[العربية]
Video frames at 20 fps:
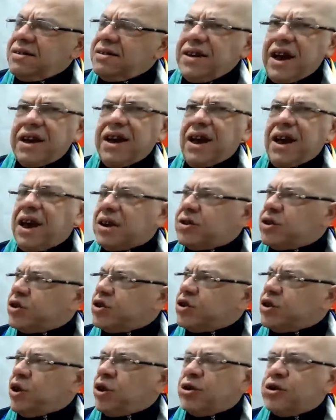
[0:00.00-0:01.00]
تحكي على
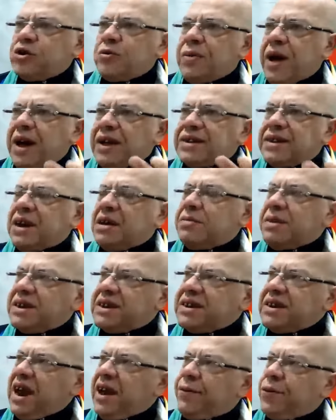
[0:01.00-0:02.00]
دستور انتم اصلا ما
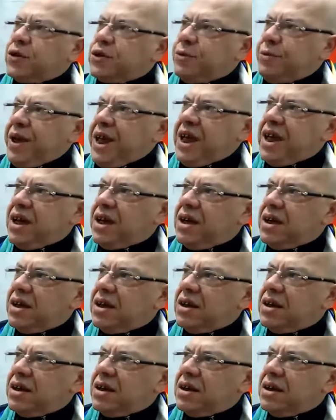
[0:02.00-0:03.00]
تعرفوش به
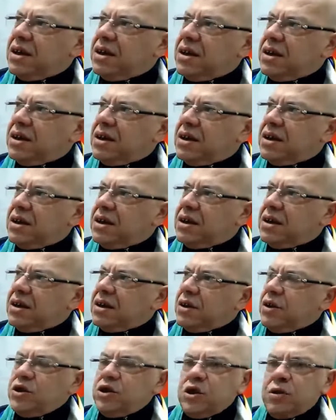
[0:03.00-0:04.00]

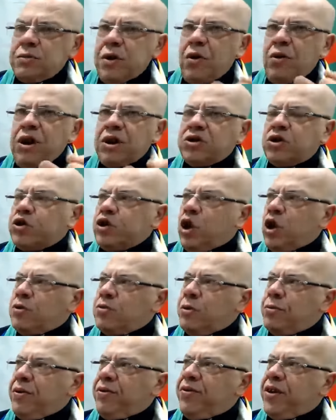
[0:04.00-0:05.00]
نتوما وليتوا
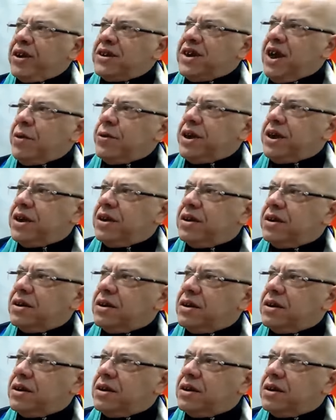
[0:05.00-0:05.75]
تحكموا بالفتاوي